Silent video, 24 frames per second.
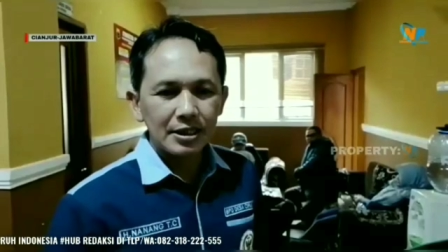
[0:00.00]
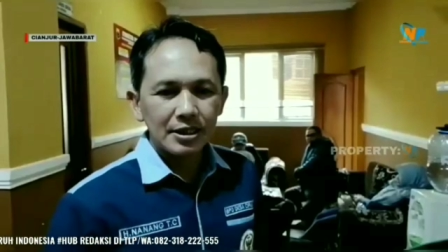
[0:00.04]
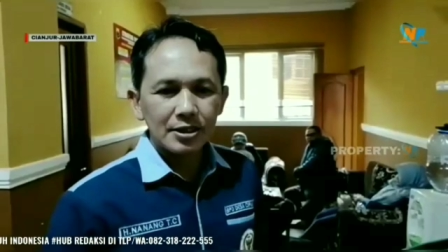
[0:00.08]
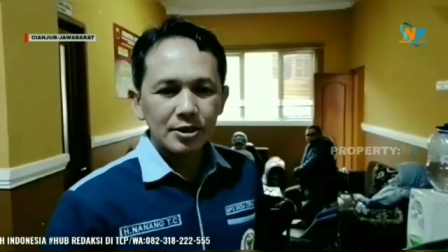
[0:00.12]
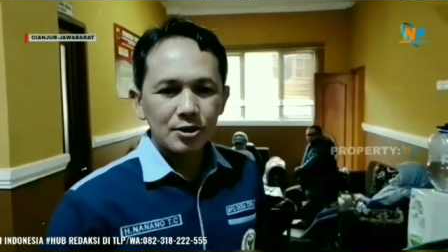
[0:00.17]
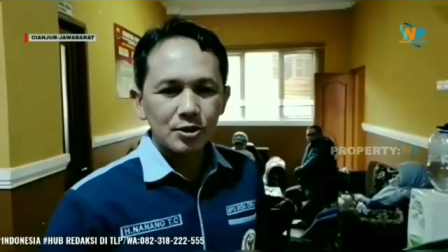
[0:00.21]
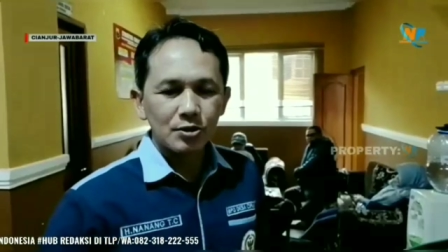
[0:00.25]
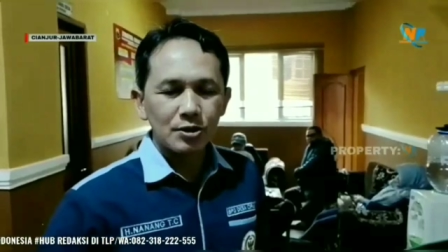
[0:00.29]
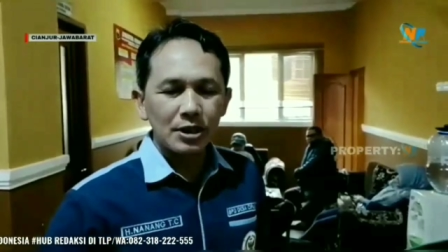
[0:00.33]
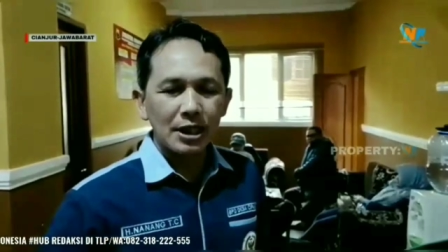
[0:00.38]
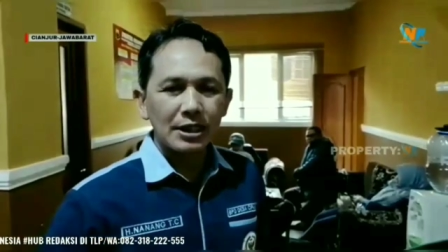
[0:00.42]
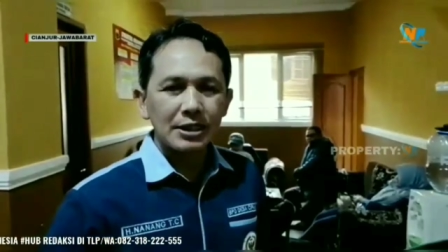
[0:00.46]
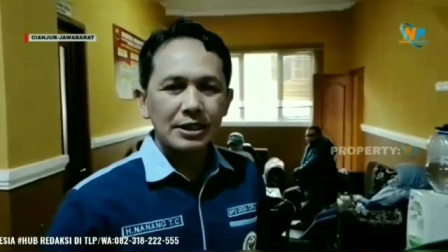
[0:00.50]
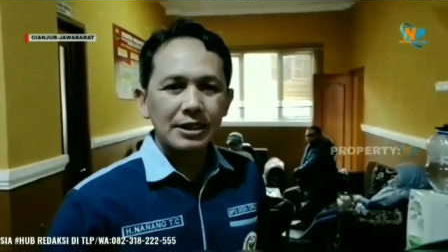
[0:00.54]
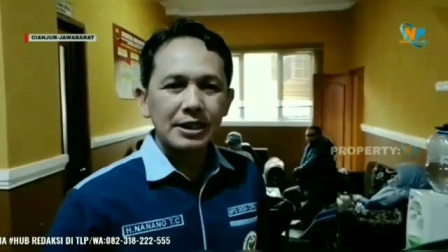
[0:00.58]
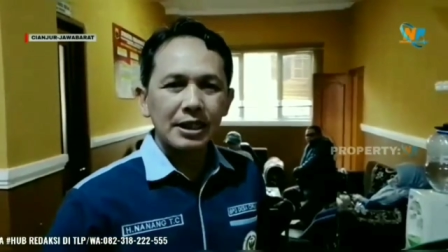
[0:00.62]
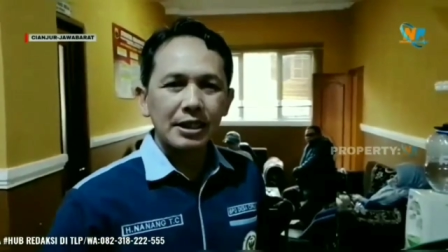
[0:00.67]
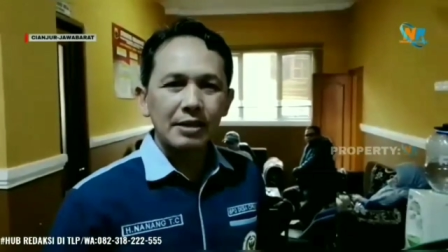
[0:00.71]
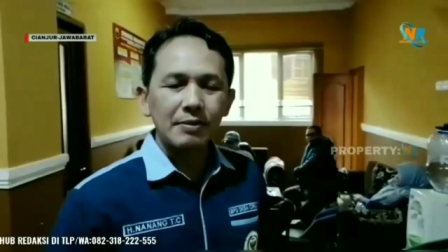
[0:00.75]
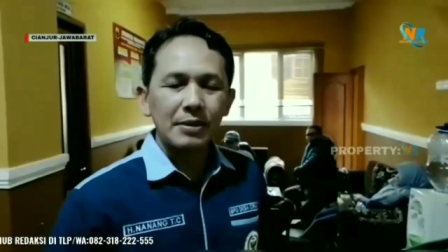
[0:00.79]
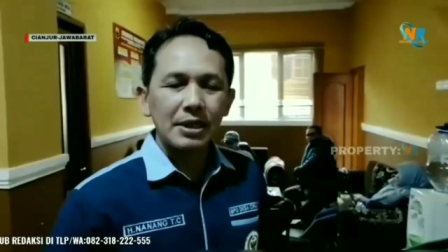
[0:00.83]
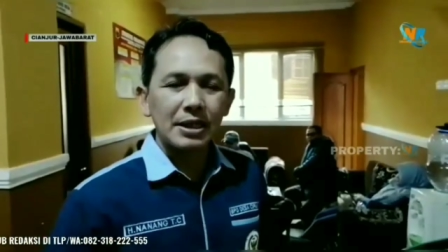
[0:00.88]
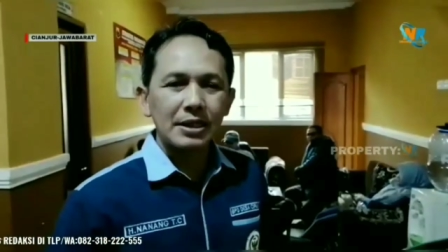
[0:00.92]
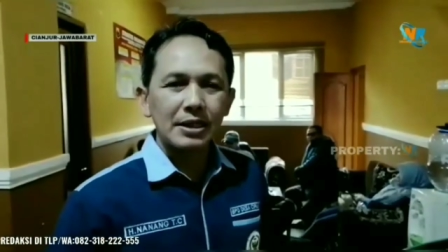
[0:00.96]
sudah
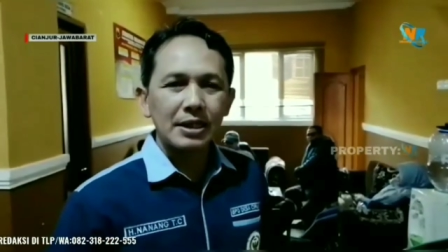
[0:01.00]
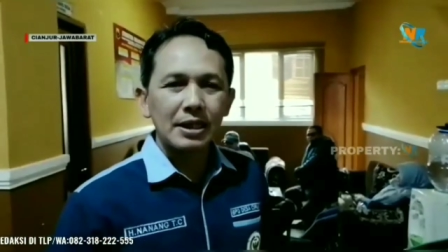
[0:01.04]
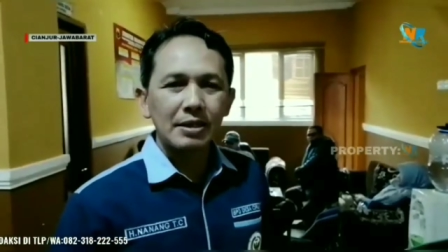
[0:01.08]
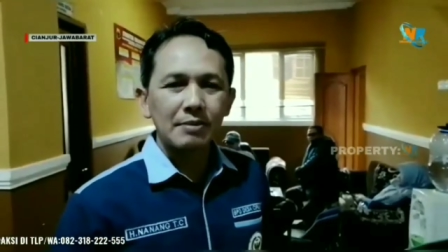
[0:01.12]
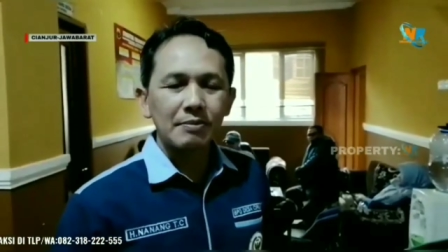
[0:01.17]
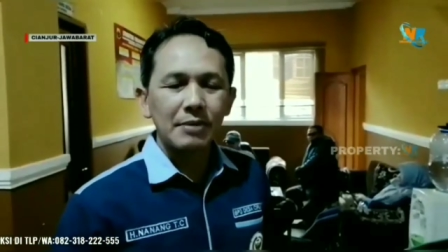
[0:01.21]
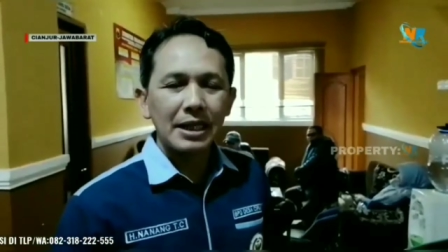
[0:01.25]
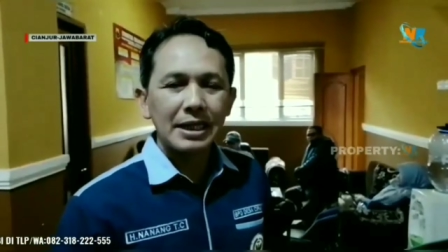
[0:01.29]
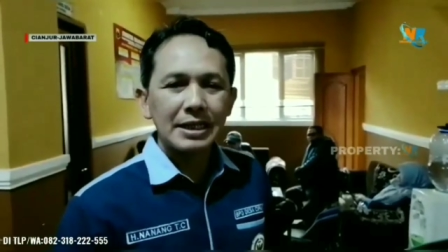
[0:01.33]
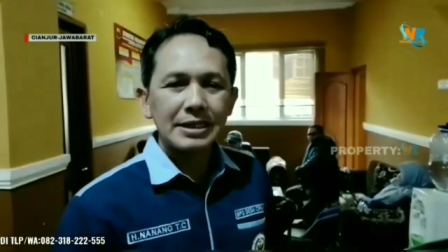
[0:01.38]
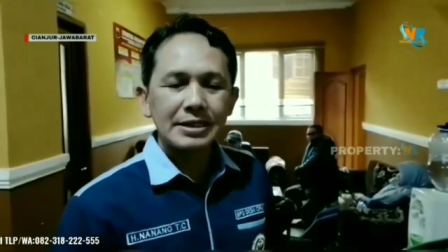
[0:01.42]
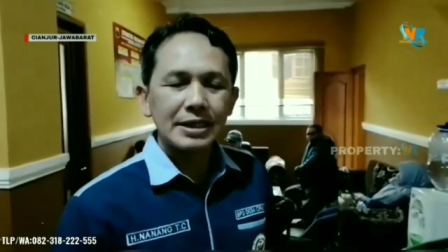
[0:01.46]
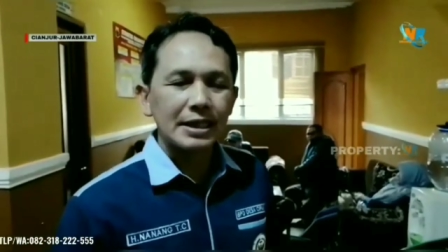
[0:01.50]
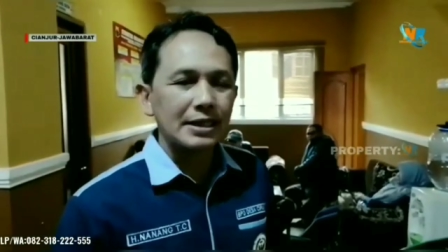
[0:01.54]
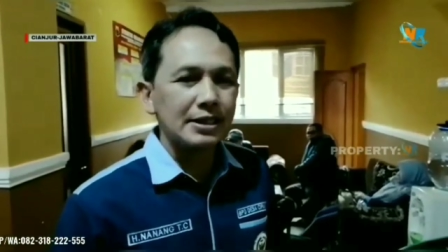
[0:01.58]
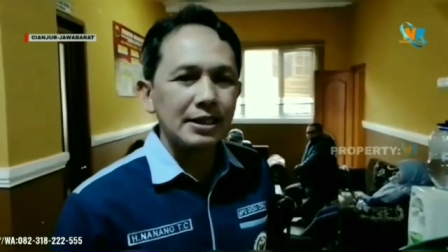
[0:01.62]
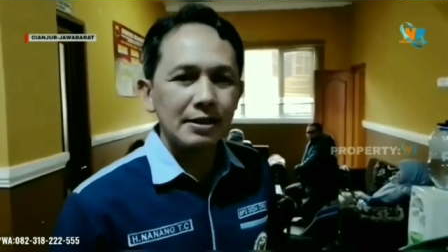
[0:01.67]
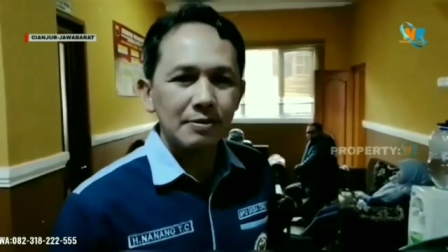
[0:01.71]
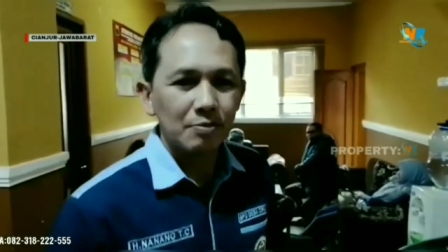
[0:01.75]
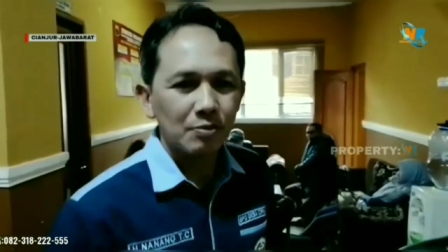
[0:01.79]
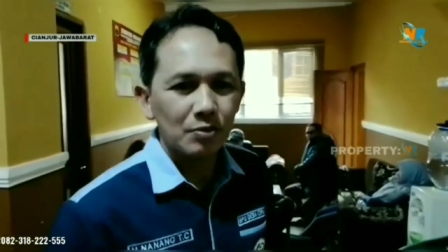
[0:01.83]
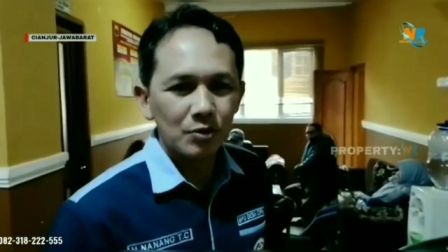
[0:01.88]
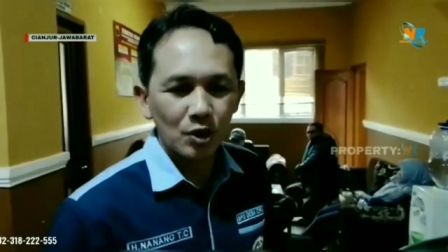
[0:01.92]
diterima dengan baik saja